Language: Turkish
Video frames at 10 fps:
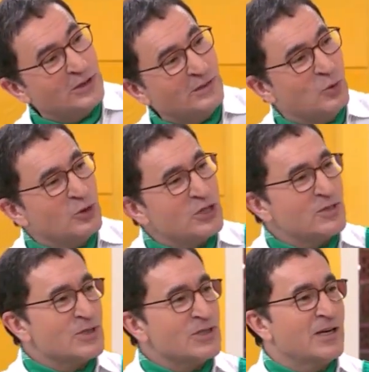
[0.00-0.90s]
o- orada
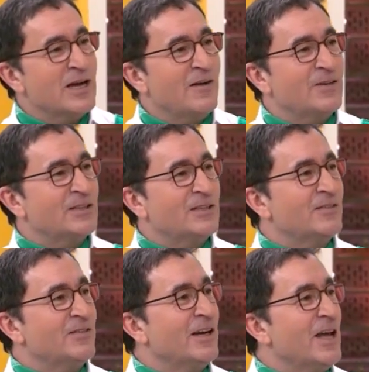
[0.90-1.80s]
modacımızın
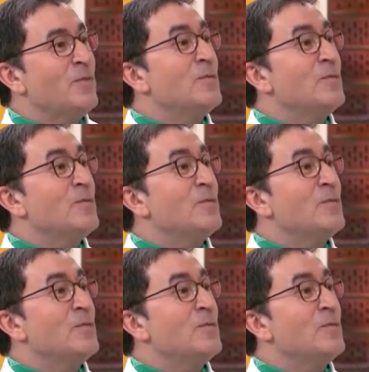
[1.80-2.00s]
kıyafetleri var. Eyvah,